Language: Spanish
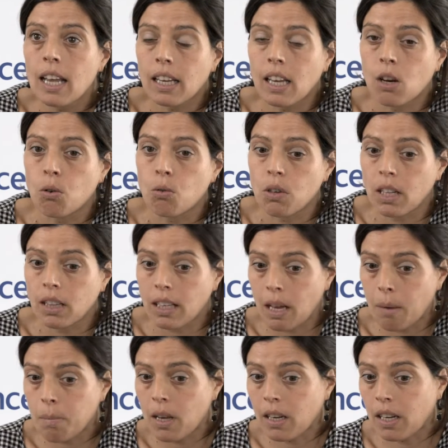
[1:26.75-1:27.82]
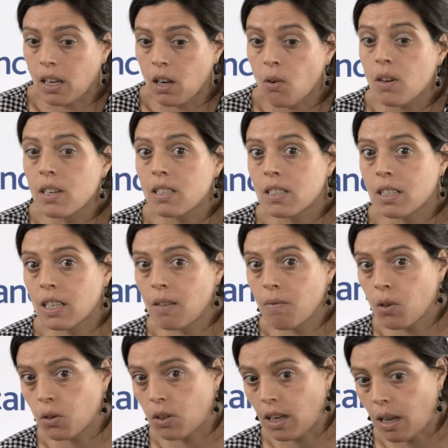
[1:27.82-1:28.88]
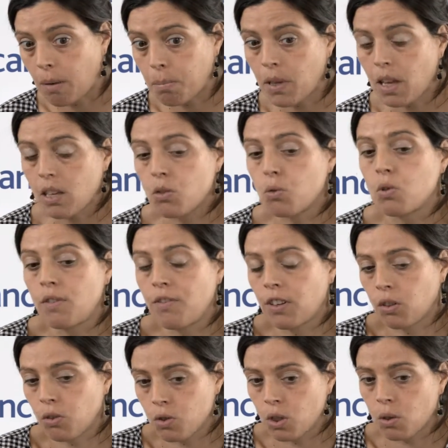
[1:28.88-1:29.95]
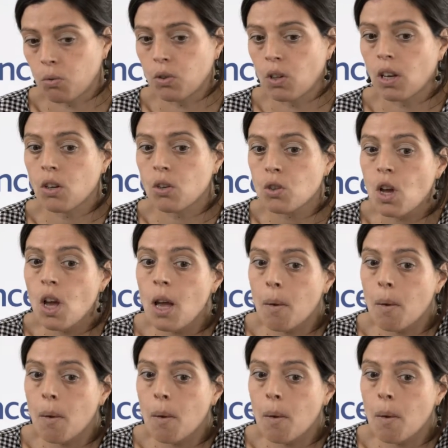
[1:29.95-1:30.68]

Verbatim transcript: que con una terapia que no es quimioterapia y sus efectos secundarios